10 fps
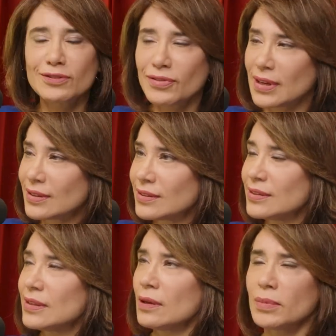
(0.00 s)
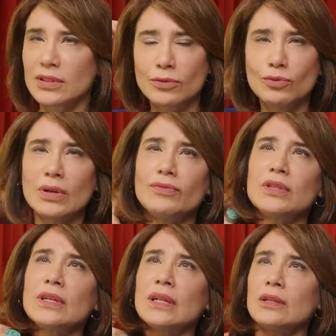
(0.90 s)
fala assim: não, mas eu nunca vou
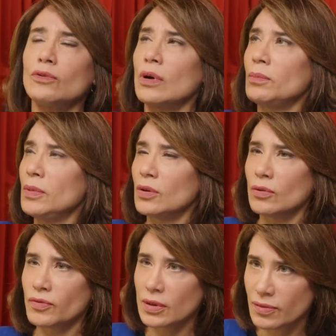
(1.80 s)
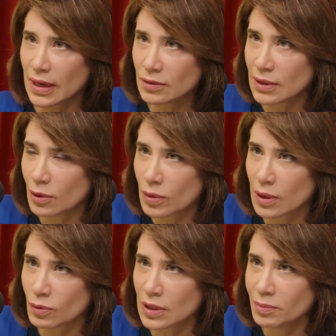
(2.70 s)
ter nada com um amigo. Eu falei: vai ter o quê?
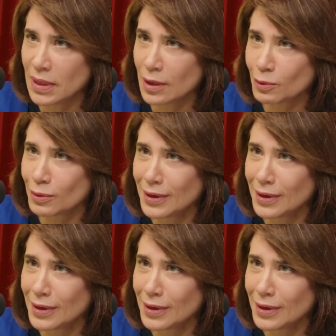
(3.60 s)
Com inimigo?